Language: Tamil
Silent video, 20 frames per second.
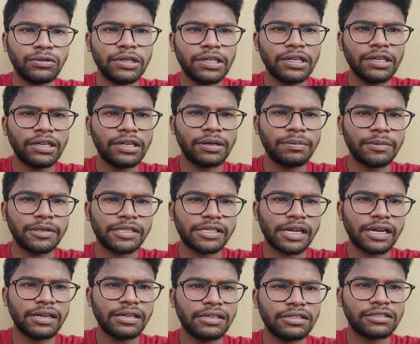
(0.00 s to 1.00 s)
நீங்கள் நம்ம
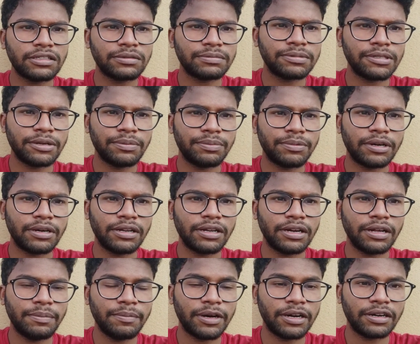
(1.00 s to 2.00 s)
சேனலில் சப்ஸ்கிரைப்
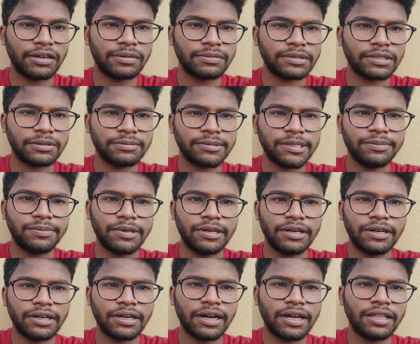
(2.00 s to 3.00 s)
பண்ணலைன்னா மறக்காமல் சப்ஸ்கிரைப்
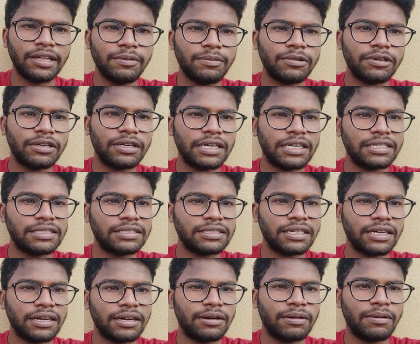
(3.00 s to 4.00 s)
பண்ணுறேங்க அதே போல் என்ன
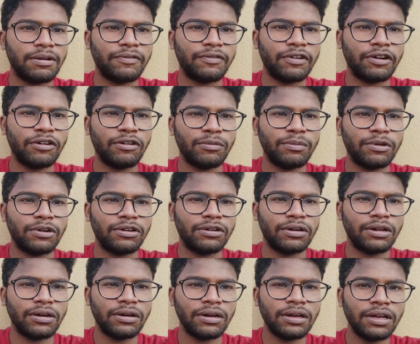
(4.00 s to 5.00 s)
இன்ஸ்டாகிராமில் ஃபாலோ
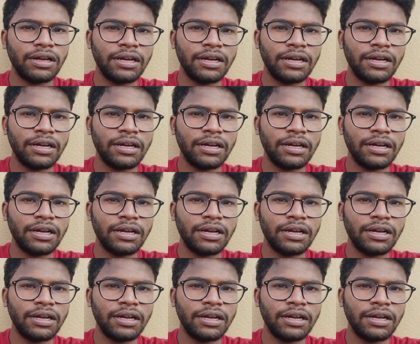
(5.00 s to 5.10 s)
பண்ணணும்